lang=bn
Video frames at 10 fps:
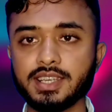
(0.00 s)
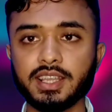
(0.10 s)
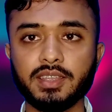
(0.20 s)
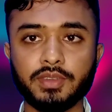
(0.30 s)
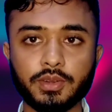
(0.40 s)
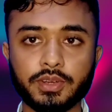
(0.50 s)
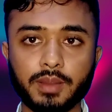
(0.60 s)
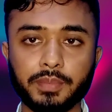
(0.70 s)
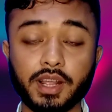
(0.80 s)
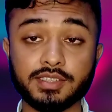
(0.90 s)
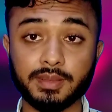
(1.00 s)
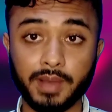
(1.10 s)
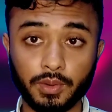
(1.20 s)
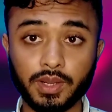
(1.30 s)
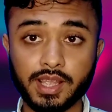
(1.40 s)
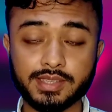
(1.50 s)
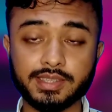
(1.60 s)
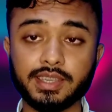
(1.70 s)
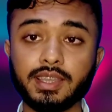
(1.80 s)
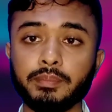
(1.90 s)
আশা রাখি ভিডিওটি আপনার কাছে ভালো
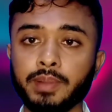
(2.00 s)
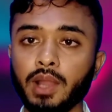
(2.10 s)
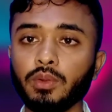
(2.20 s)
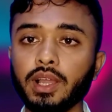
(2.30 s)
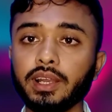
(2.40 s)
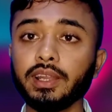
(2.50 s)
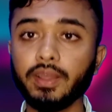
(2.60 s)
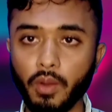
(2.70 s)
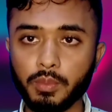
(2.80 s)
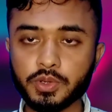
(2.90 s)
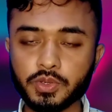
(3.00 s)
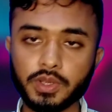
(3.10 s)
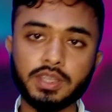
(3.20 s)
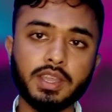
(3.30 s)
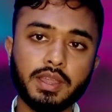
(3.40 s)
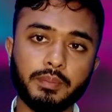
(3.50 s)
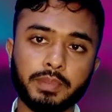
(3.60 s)
লেগেছে ভালো লাগলে অবশ্যই